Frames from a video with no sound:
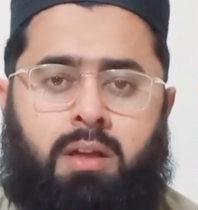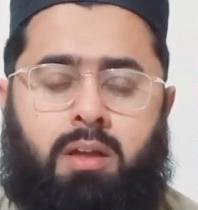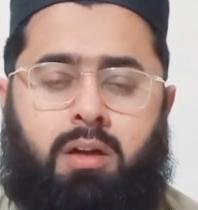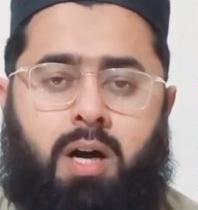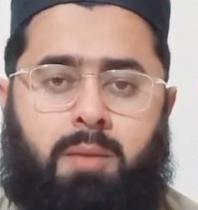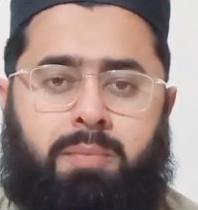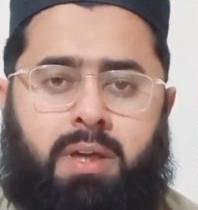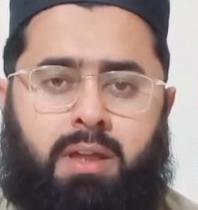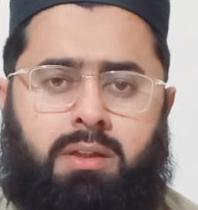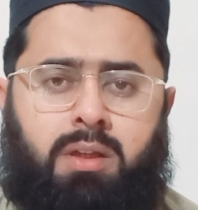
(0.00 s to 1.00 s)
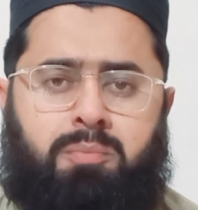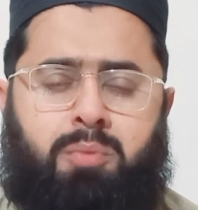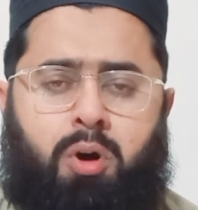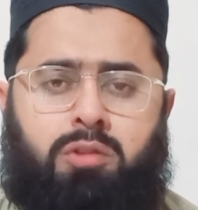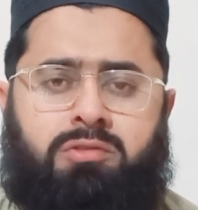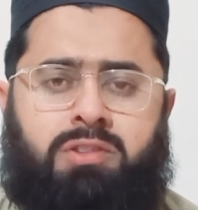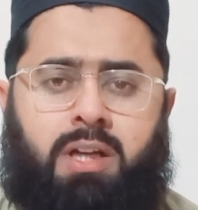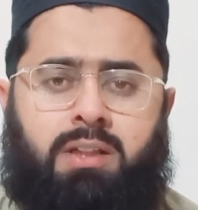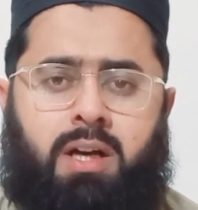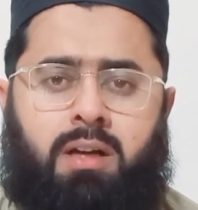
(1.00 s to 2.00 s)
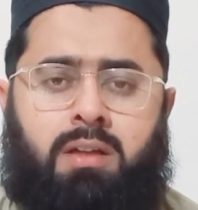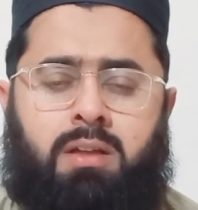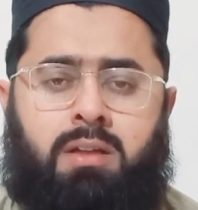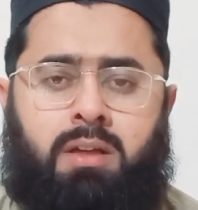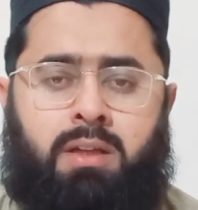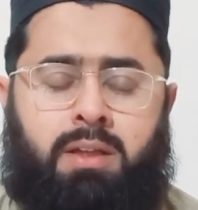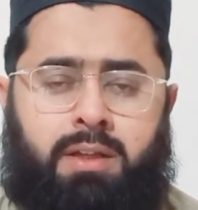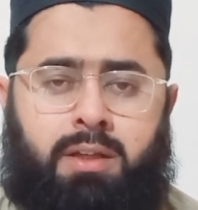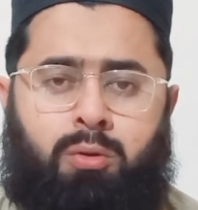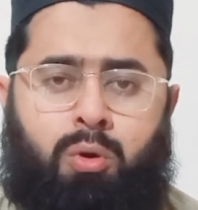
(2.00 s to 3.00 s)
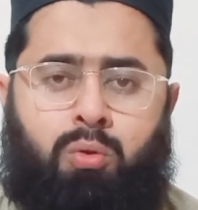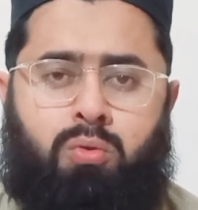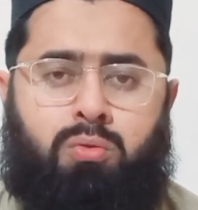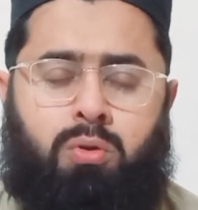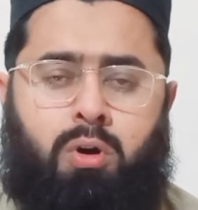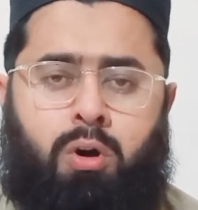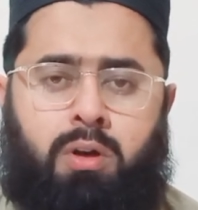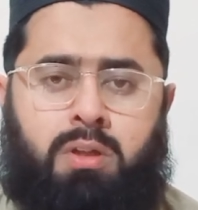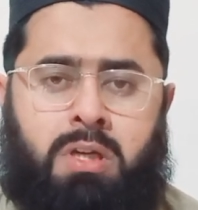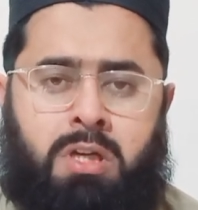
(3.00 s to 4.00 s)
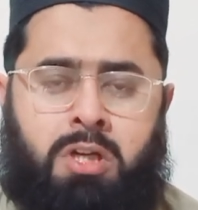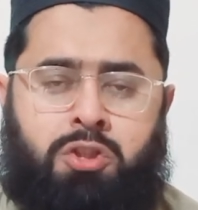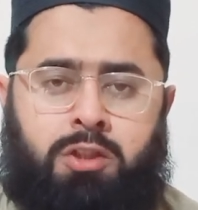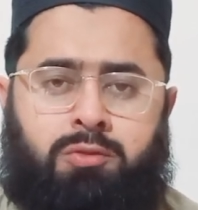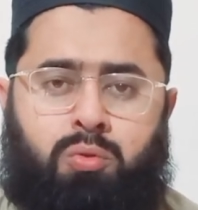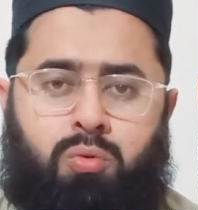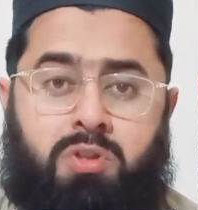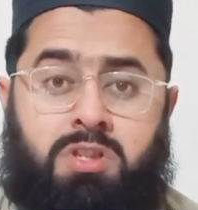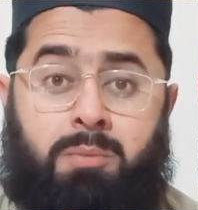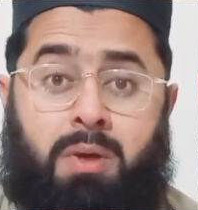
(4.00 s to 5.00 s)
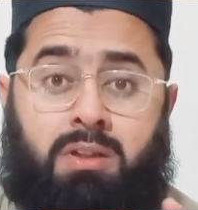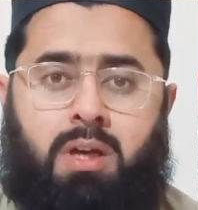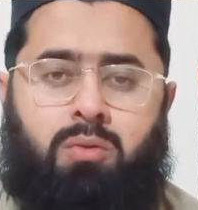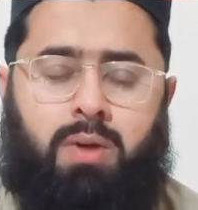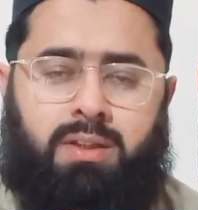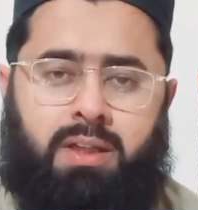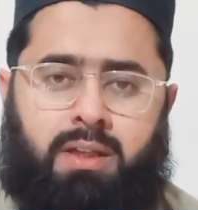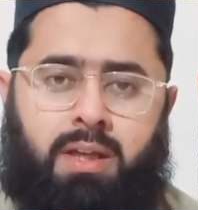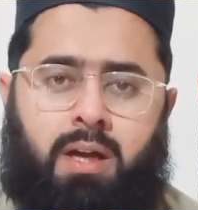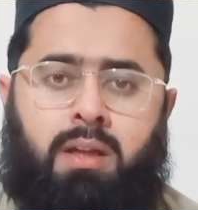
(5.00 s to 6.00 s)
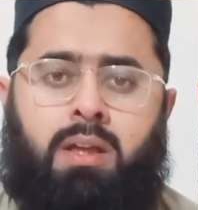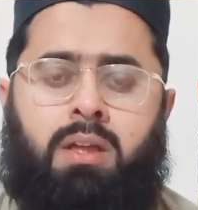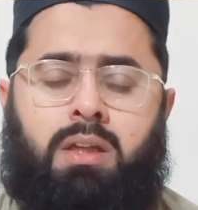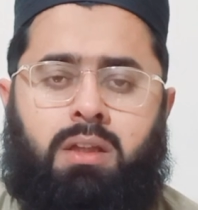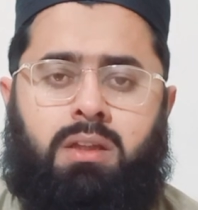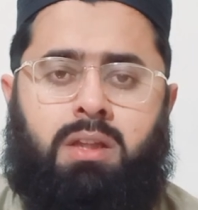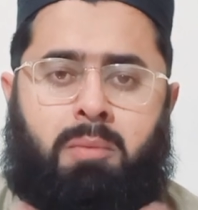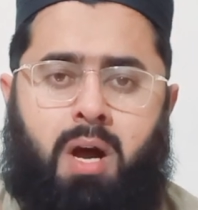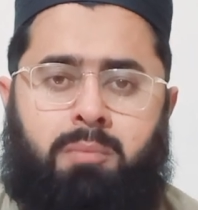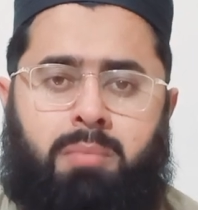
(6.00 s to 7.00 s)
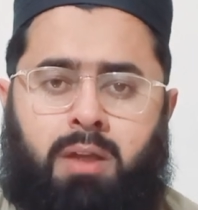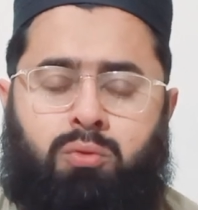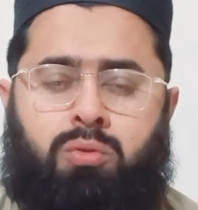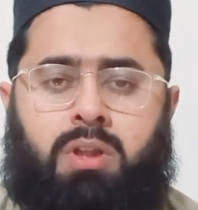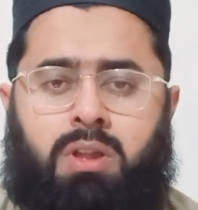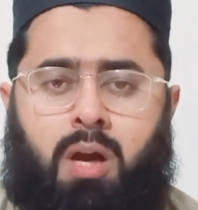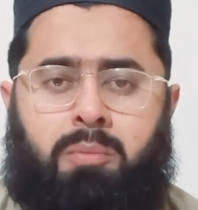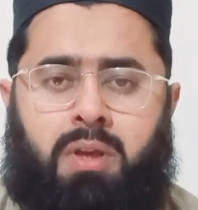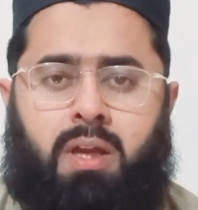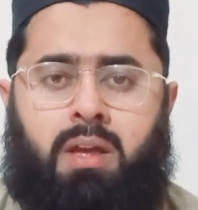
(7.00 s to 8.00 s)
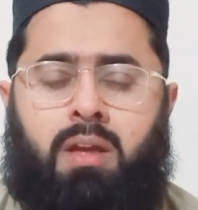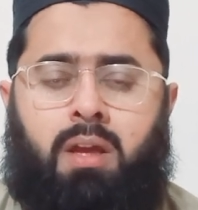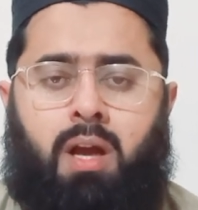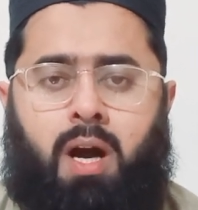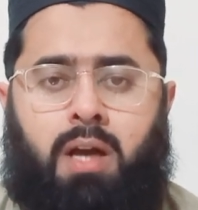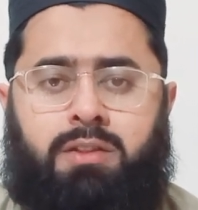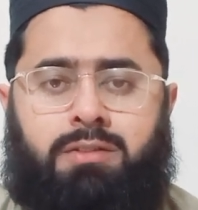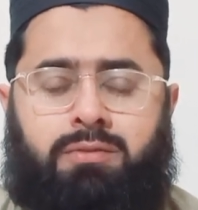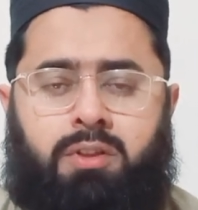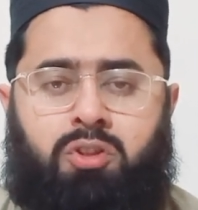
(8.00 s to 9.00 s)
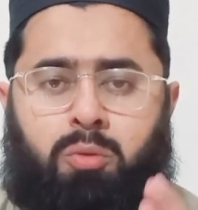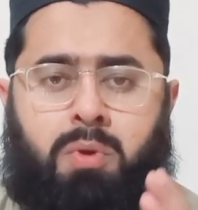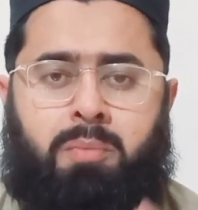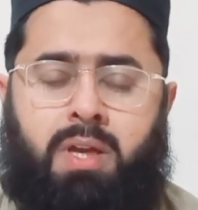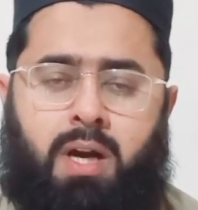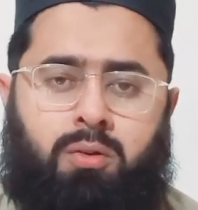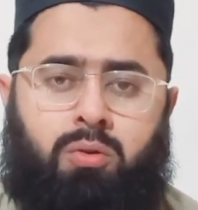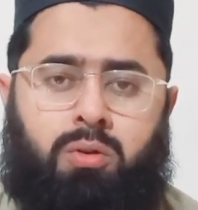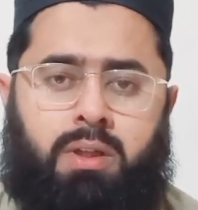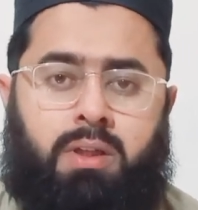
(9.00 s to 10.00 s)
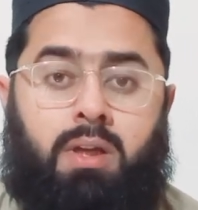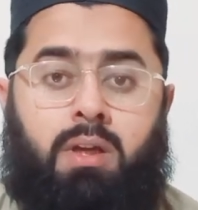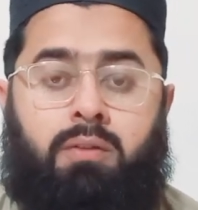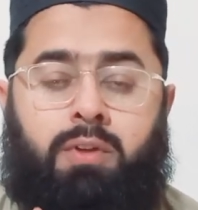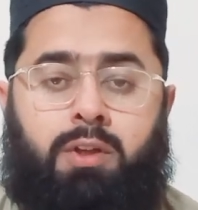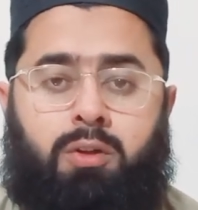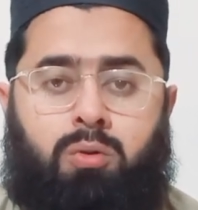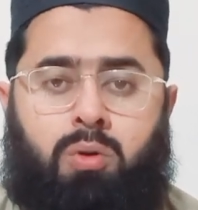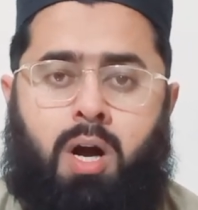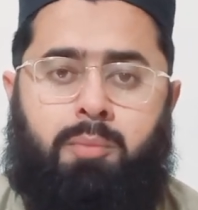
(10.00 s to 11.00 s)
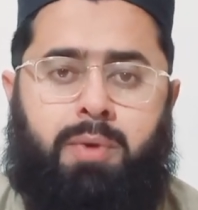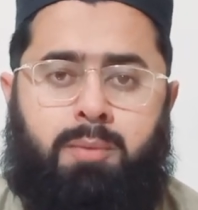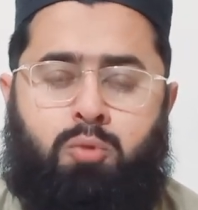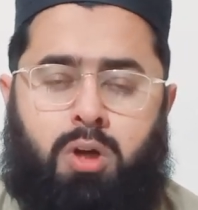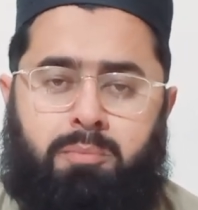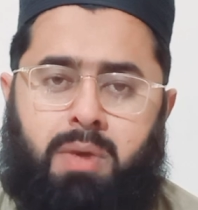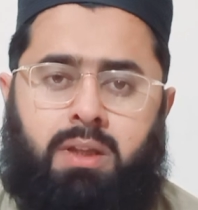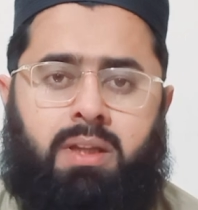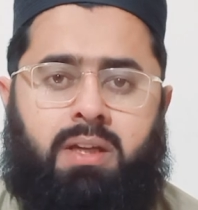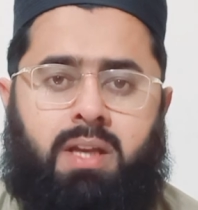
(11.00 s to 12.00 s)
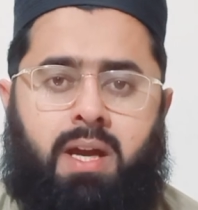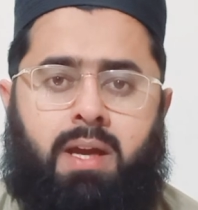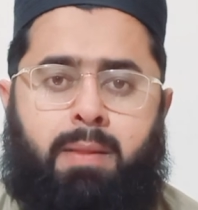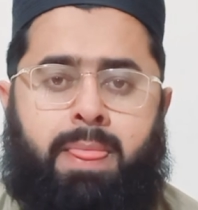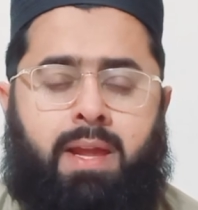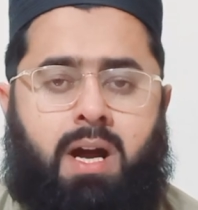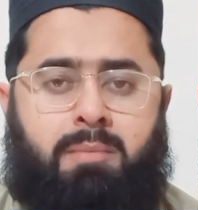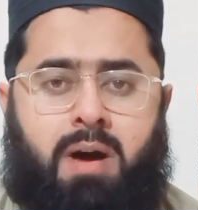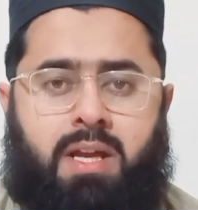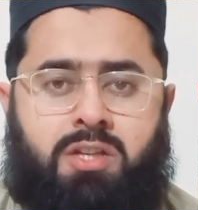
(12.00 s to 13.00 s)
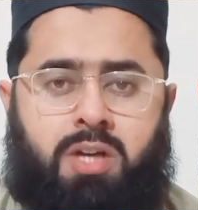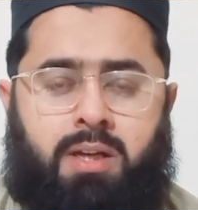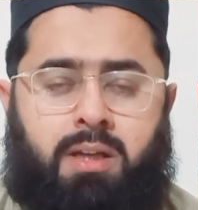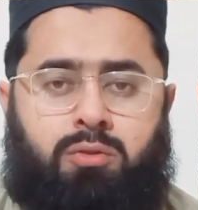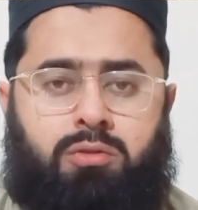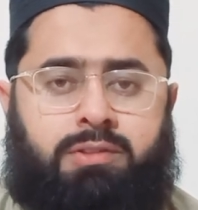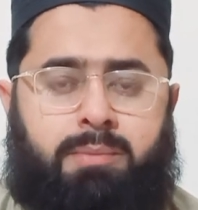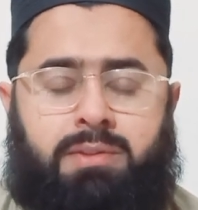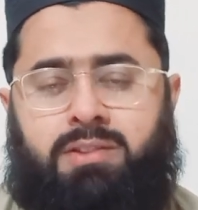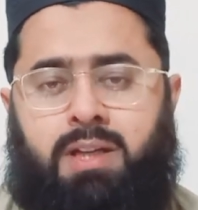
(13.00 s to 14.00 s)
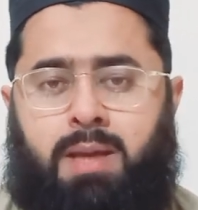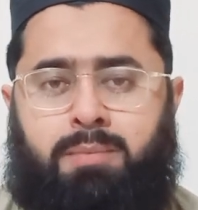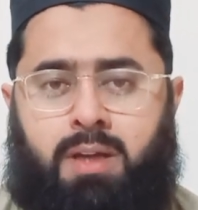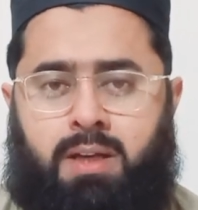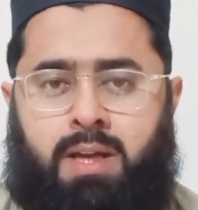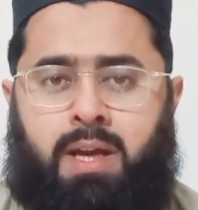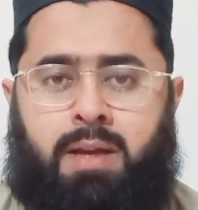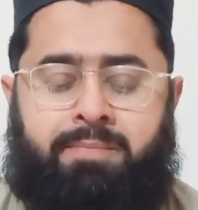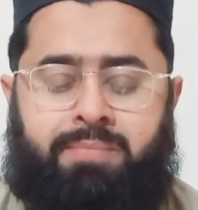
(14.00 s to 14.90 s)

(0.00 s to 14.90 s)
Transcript: ख्वाब के अंदर बहुत ज़्यादा इन्हीं लोगों को और चीज़ों को चमकता हुआ देखना इन तमाम बातों की ताबीरें आज इस वीडियो में बयान होंगी वीडियो को आपने मुकम्मल देखना है हमारे चैनल को सब्सक्राइब करना है